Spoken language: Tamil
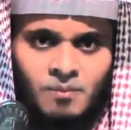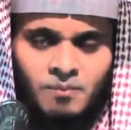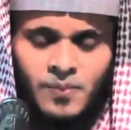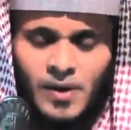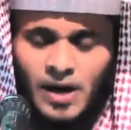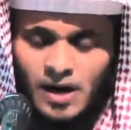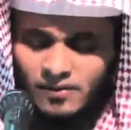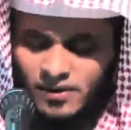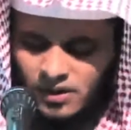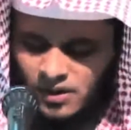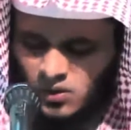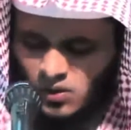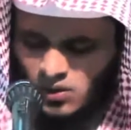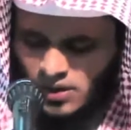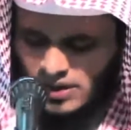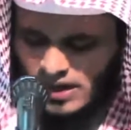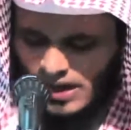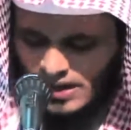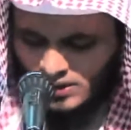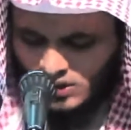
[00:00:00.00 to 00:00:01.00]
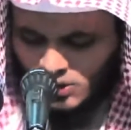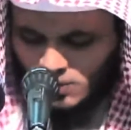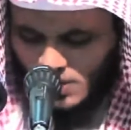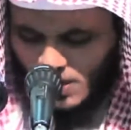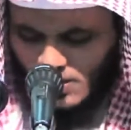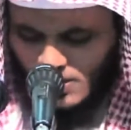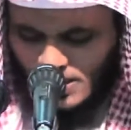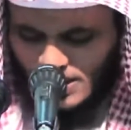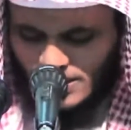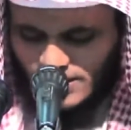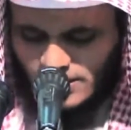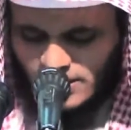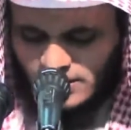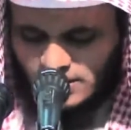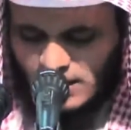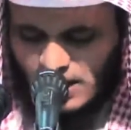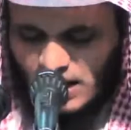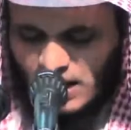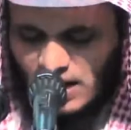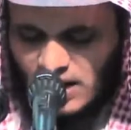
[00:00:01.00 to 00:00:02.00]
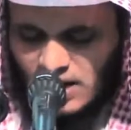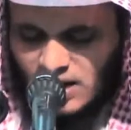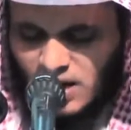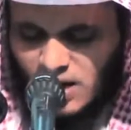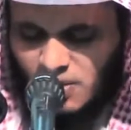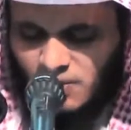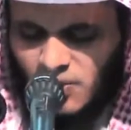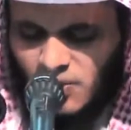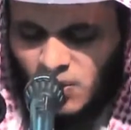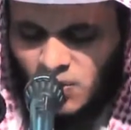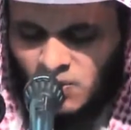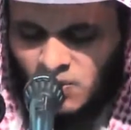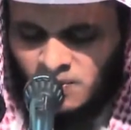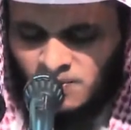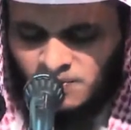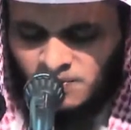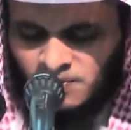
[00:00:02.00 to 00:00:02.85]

பாவிகளுடைய ஆத்மாவாக இருந்தால் அழைக்கப்படும்